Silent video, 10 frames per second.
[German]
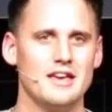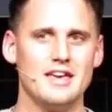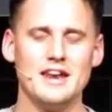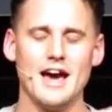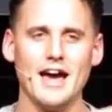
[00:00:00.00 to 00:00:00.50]

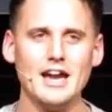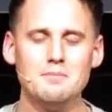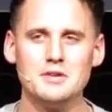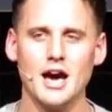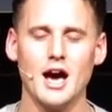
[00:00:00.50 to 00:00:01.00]
in
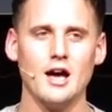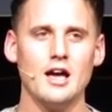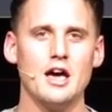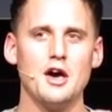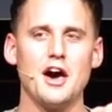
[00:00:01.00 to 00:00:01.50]
einem Jahr
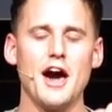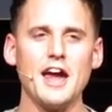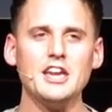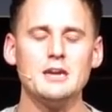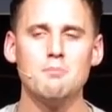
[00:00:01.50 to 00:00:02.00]

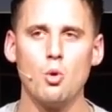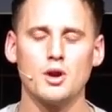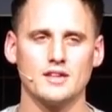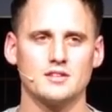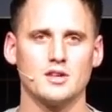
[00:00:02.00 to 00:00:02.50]
einen
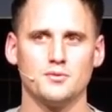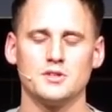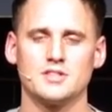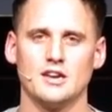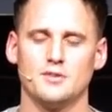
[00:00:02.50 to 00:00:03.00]
Monat dafür
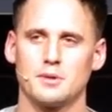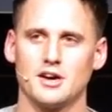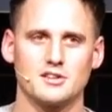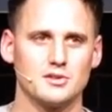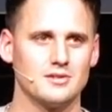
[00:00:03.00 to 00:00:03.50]
Zeit
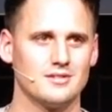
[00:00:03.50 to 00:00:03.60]
verbracht.